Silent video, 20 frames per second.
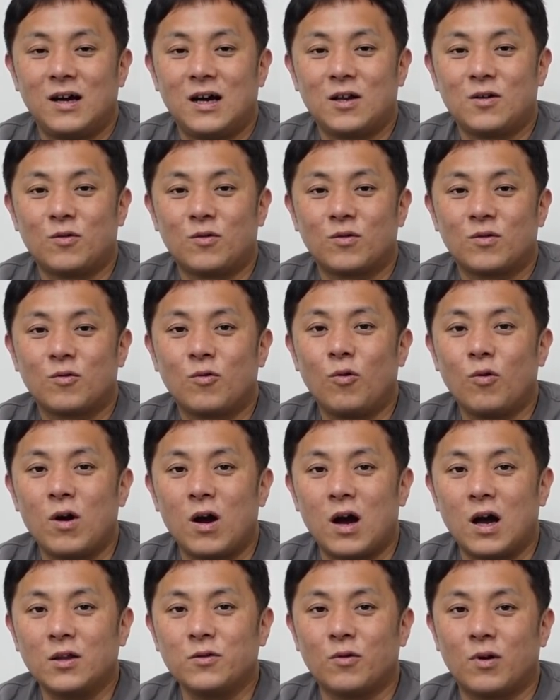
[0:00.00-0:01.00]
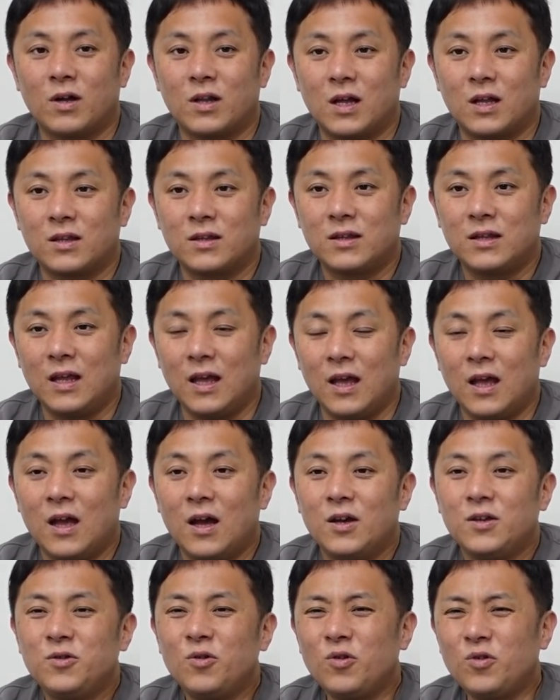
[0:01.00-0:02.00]
あの効果があるのかなって
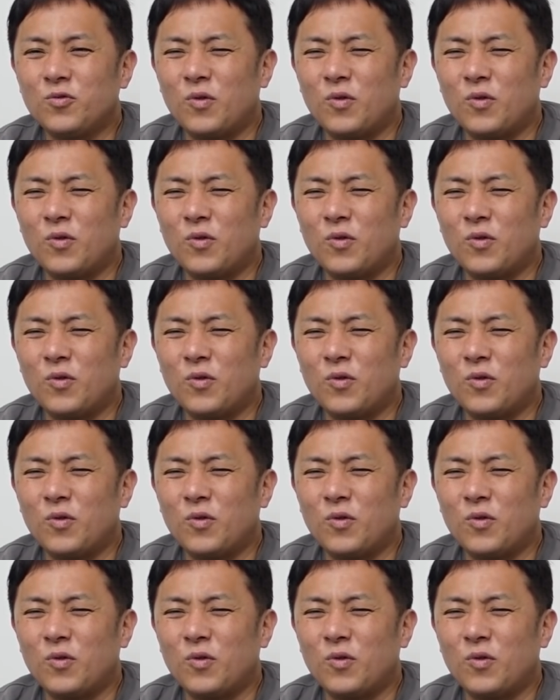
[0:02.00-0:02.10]
よ